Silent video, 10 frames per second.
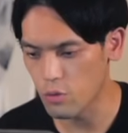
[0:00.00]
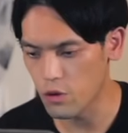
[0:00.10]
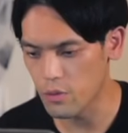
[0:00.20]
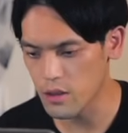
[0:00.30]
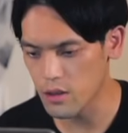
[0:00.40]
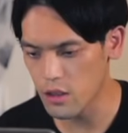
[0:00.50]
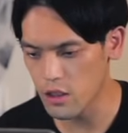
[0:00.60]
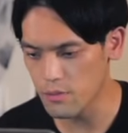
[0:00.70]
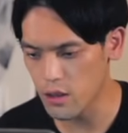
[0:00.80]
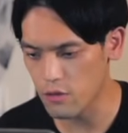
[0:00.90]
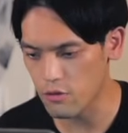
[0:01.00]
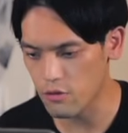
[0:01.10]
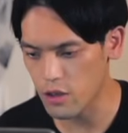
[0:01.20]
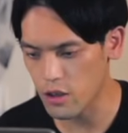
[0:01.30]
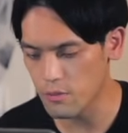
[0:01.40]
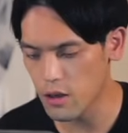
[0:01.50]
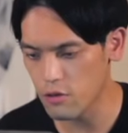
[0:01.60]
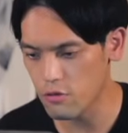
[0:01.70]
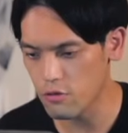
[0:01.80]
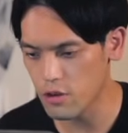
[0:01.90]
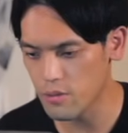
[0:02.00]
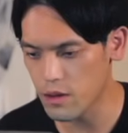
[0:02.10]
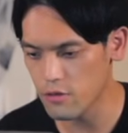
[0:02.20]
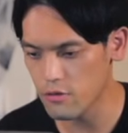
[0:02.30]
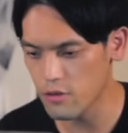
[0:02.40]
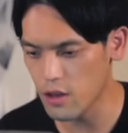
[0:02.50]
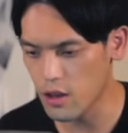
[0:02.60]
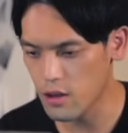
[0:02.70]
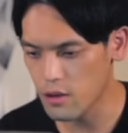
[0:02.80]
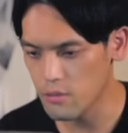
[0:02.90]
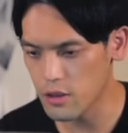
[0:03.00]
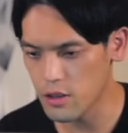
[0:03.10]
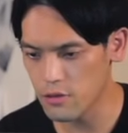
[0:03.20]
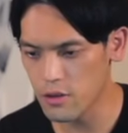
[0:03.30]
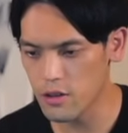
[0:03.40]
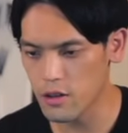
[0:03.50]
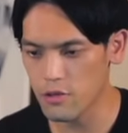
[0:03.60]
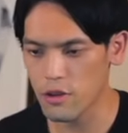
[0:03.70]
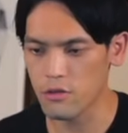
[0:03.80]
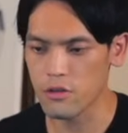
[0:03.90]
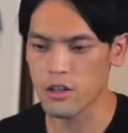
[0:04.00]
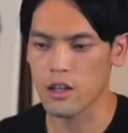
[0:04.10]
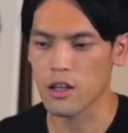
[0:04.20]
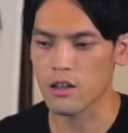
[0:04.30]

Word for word: 思いますで 1m とか 2m とかもあるので、まあ、自宅で使うならこっちかな